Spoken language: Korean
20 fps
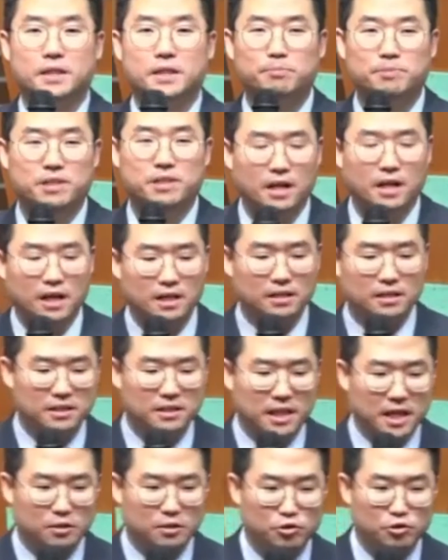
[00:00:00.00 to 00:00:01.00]

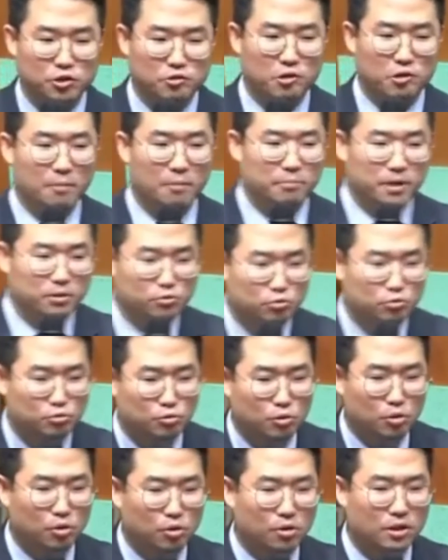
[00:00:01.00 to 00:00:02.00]
십자가는 예수님과 함께
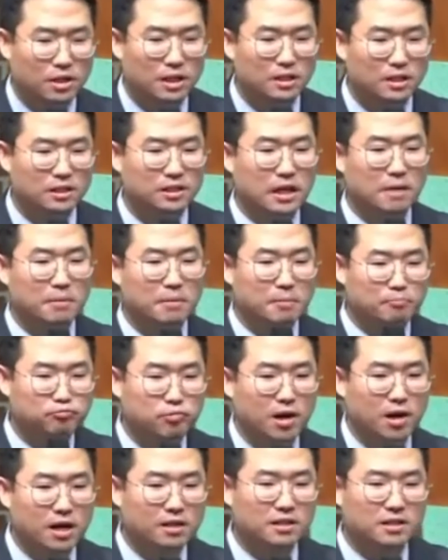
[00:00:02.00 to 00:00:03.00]
죽고 그 다음에
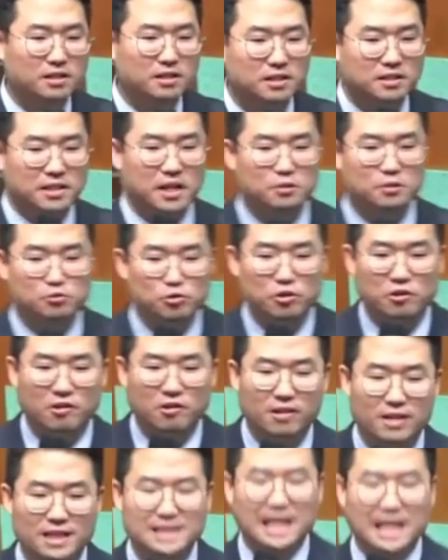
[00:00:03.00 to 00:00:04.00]
부활은
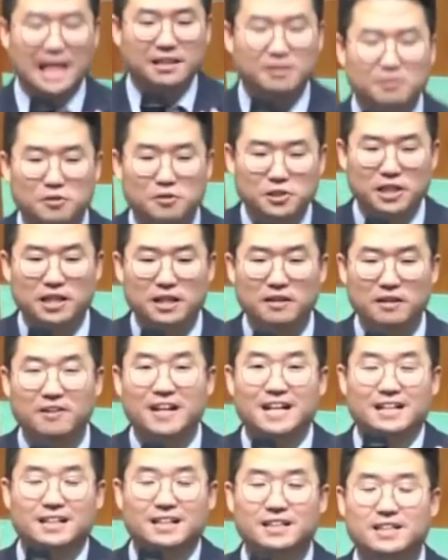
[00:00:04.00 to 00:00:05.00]
예수님과 함께 사는
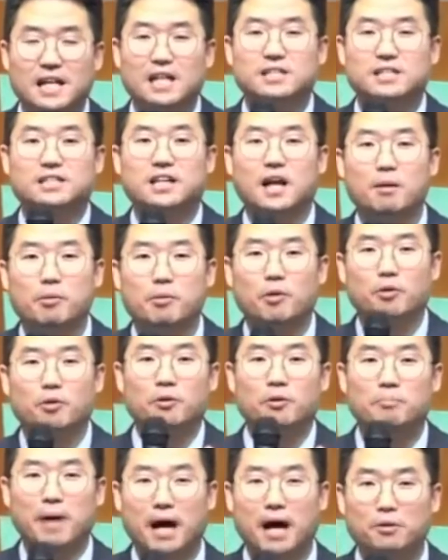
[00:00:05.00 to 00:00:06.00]
거잖아요. 그 자체가
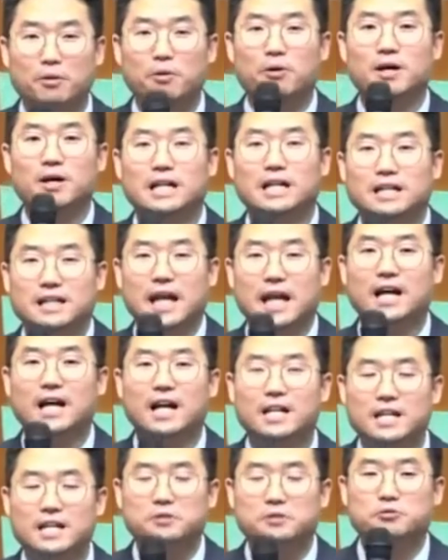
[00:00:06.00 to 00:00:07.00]
바로 바로
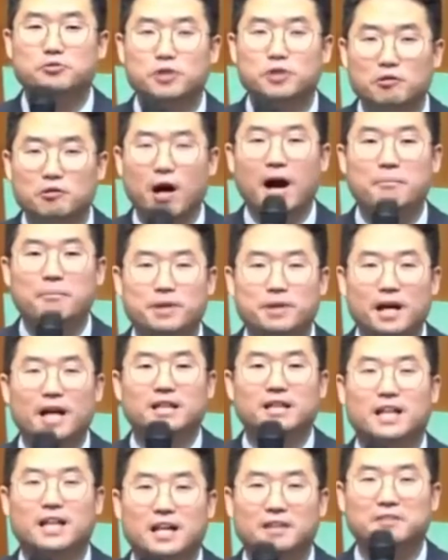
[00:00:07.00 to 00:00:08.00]
내가 예수님과
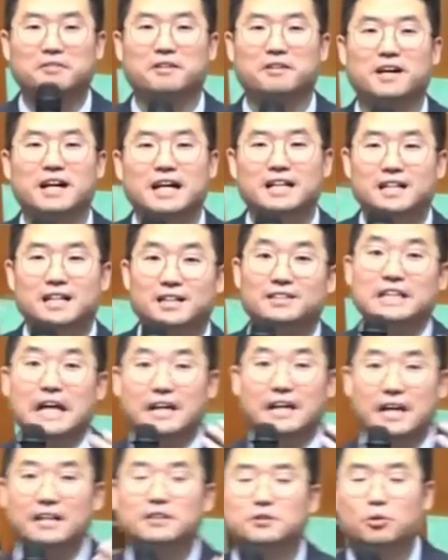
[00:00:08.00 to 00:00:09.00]
함께 한다라는 거예요.
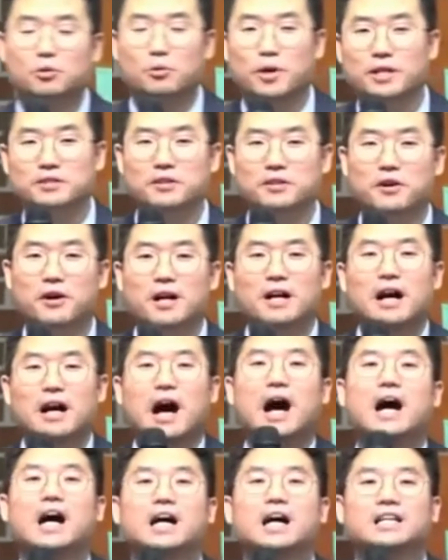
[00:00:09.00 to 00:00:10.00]
그래서 세례를 통해서
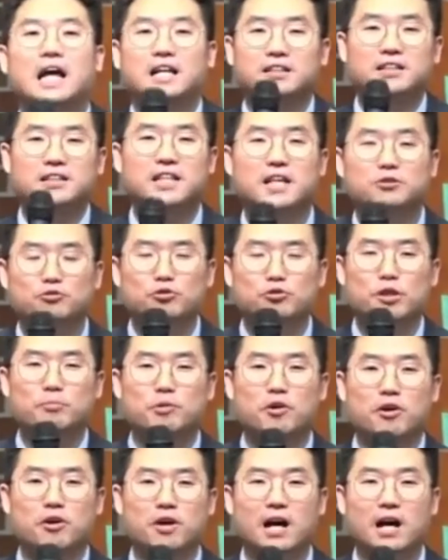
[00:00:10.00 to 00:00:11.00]
아 나는 예수님